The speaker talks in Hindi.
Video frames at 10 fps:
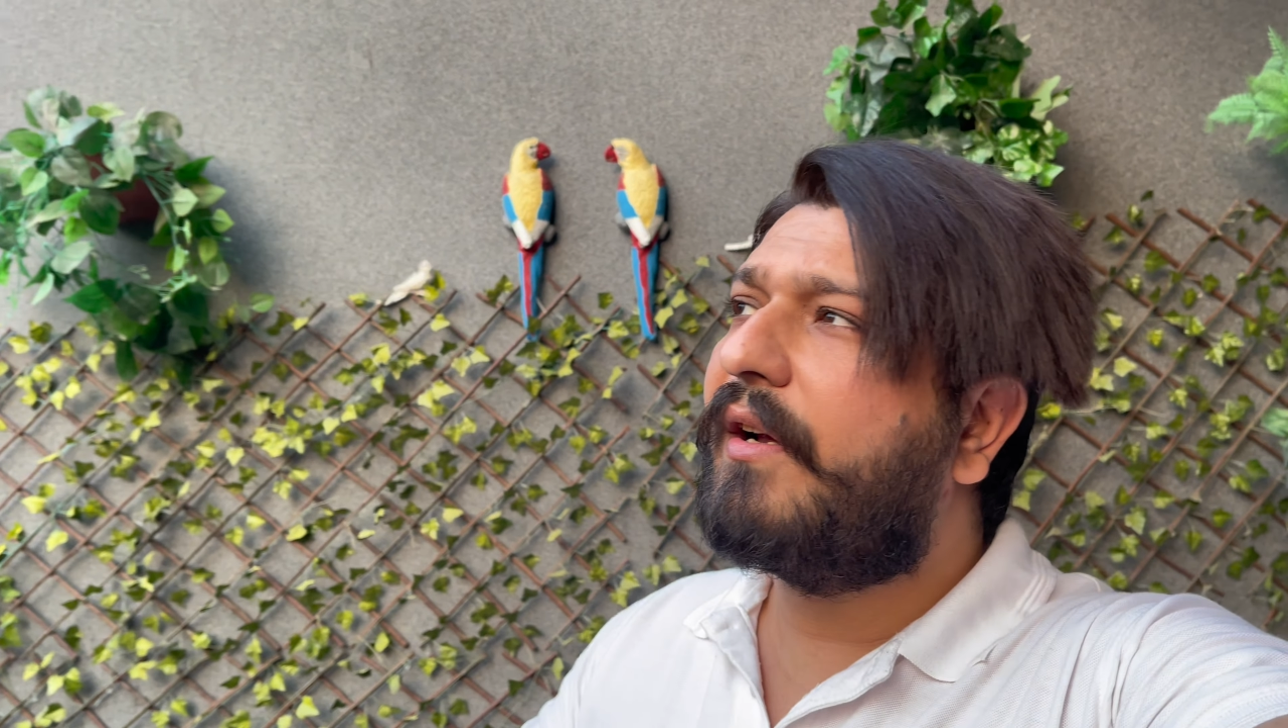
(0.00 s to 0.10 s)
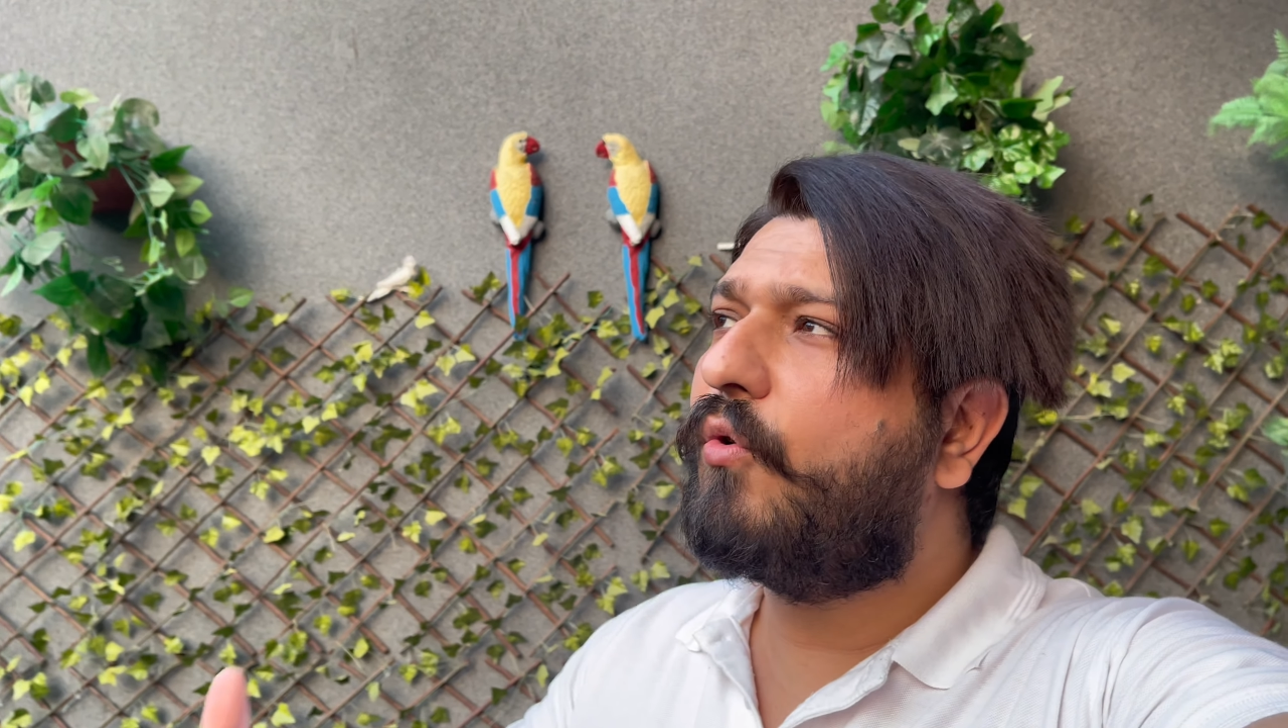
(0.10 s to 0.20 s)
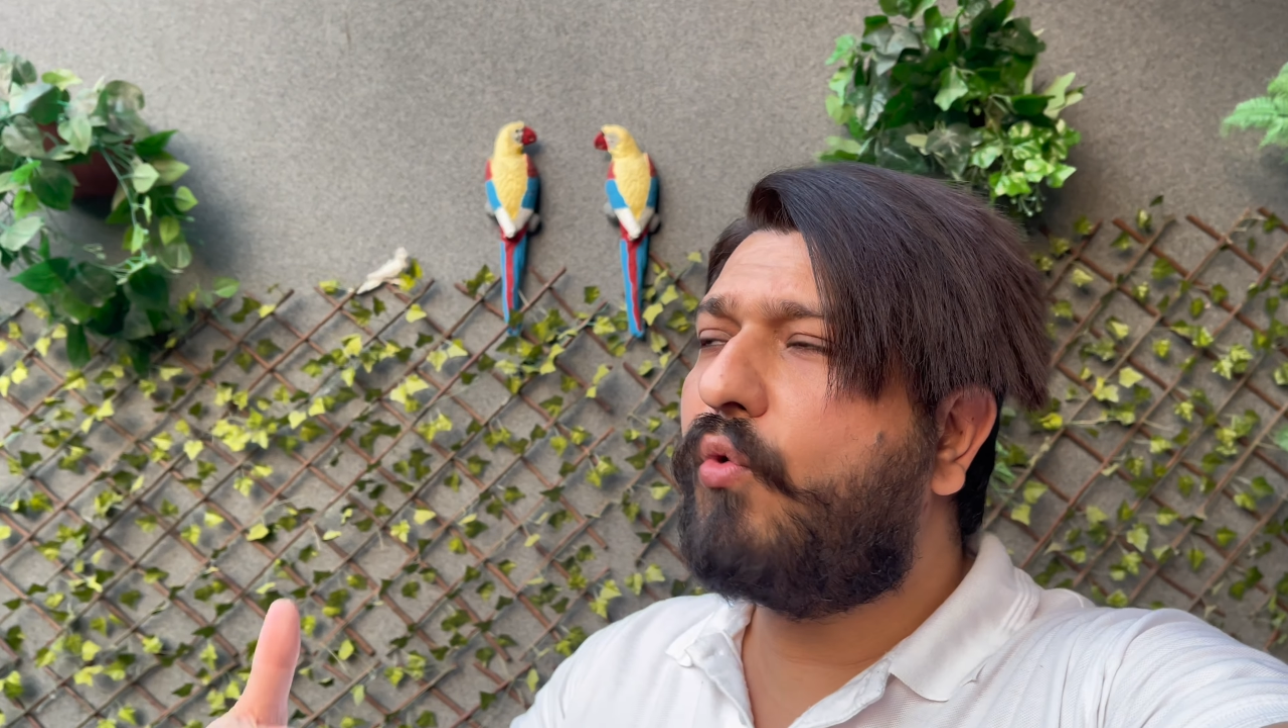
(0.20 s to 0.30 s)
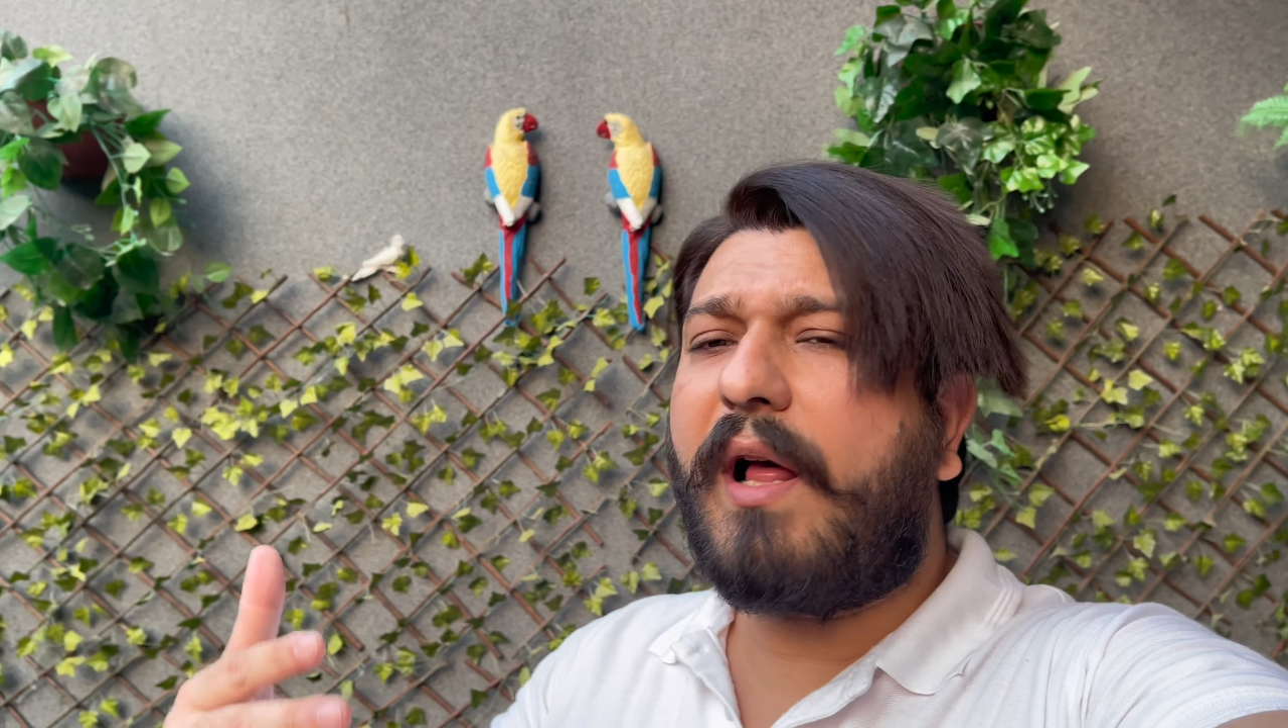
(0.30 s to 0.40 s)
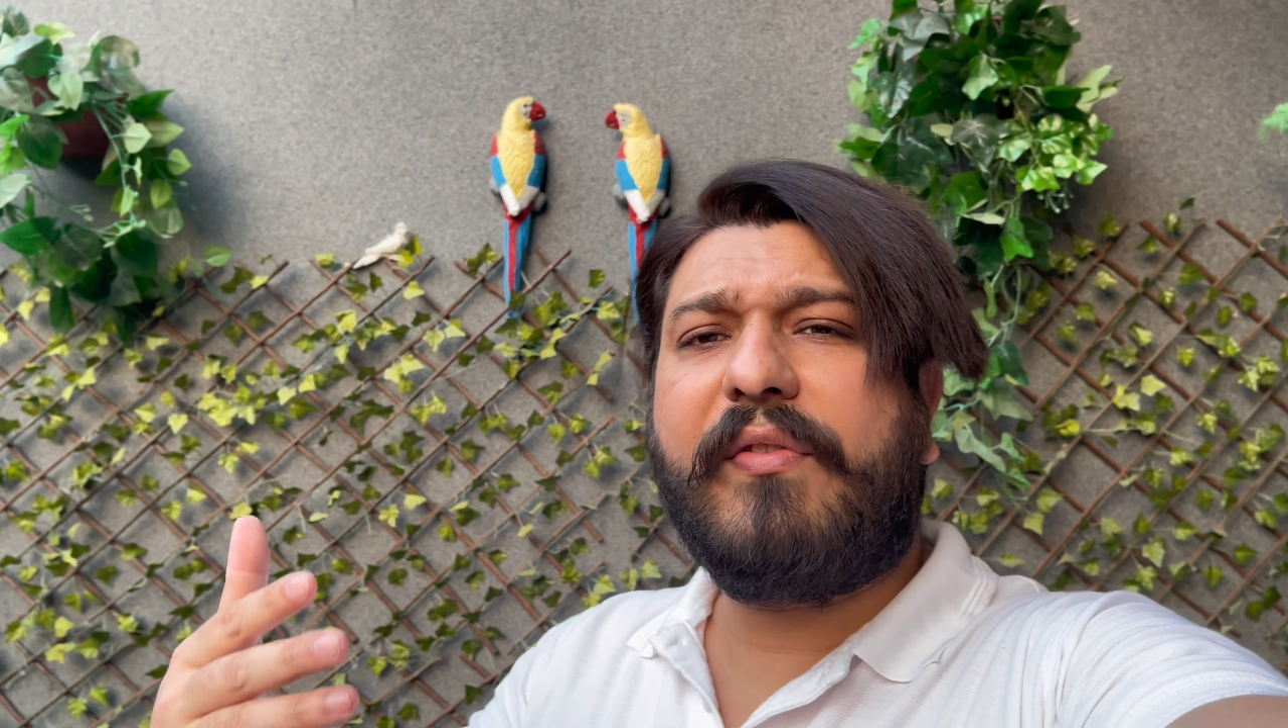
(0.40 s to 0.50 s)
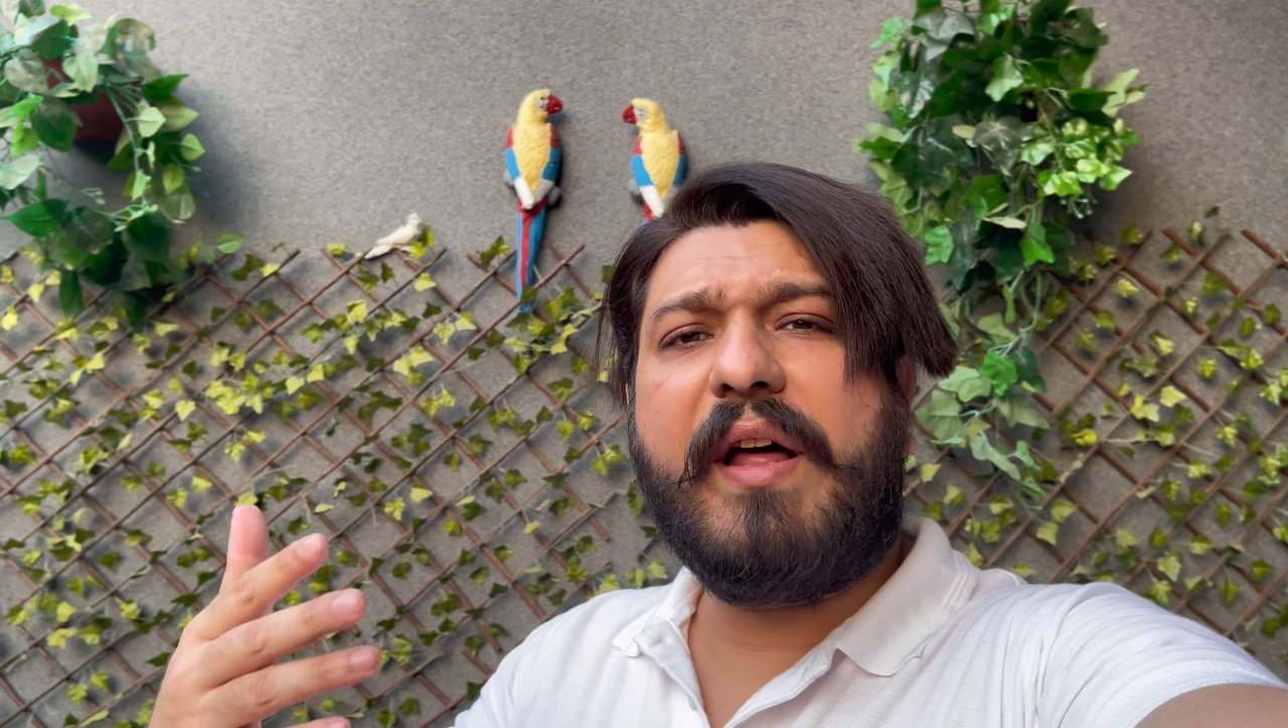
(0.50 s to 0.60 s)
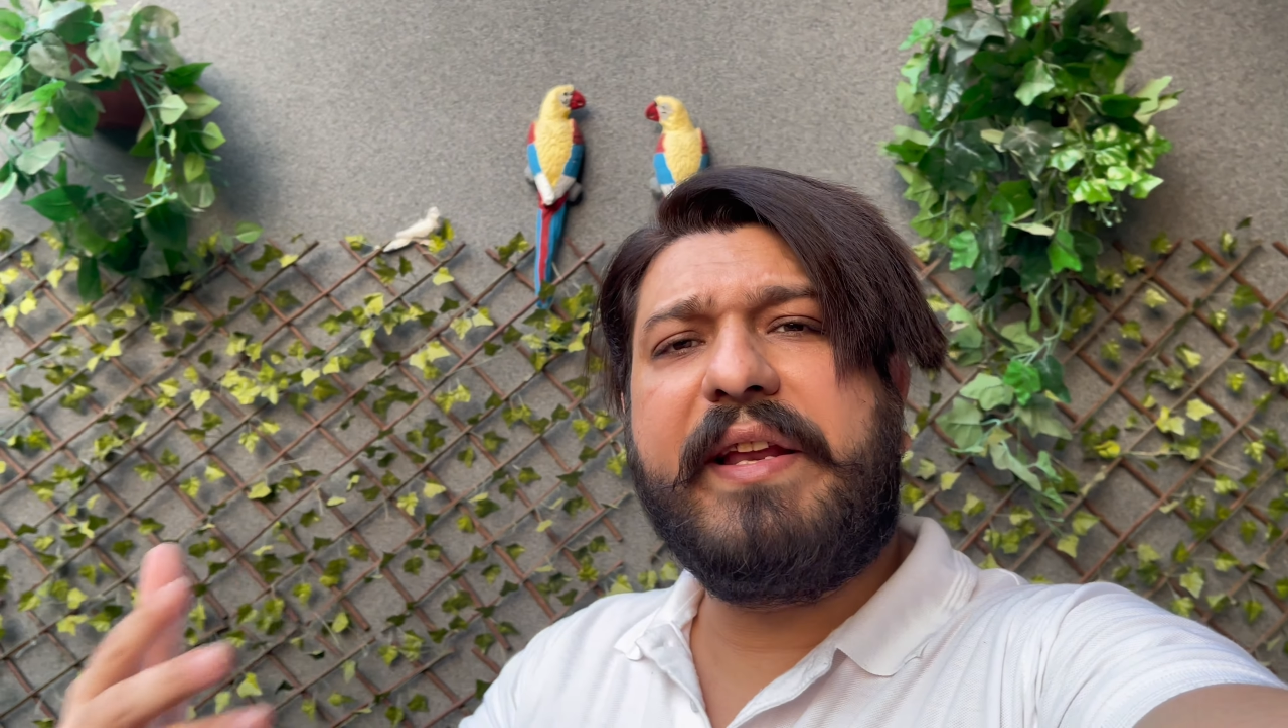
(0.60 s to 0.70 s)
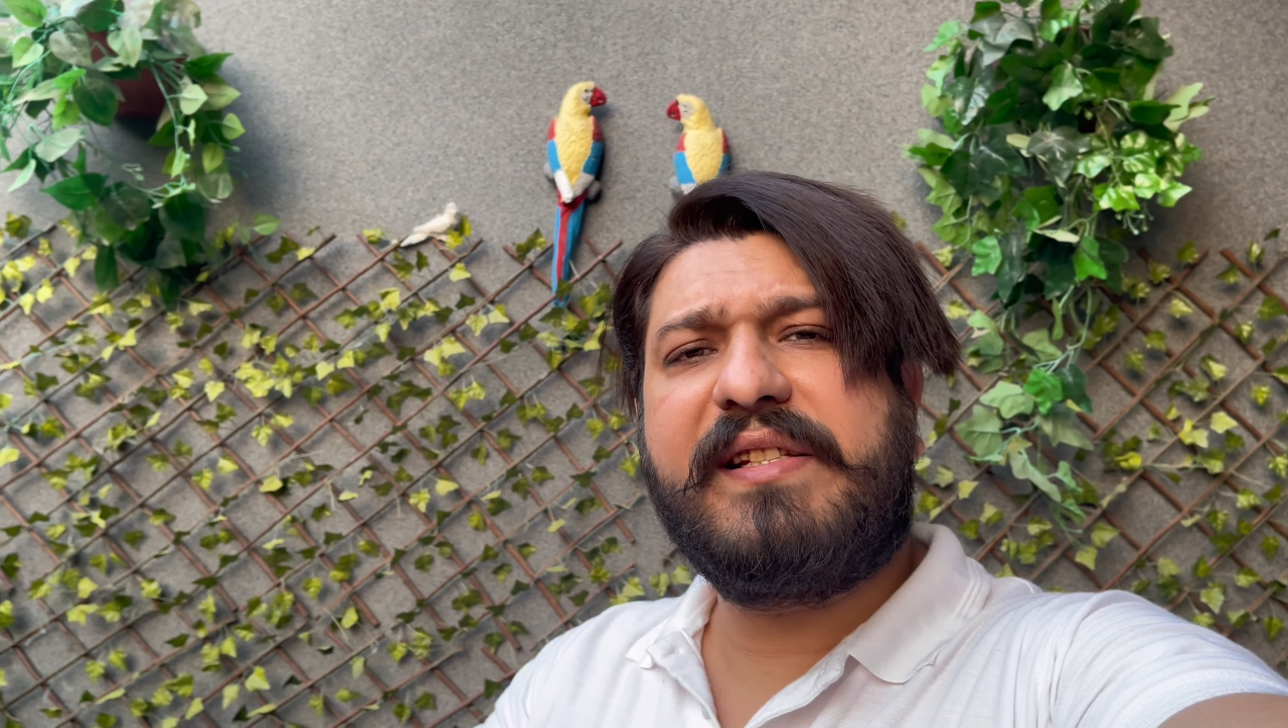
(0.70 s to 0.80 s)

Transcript: कूड़ादानी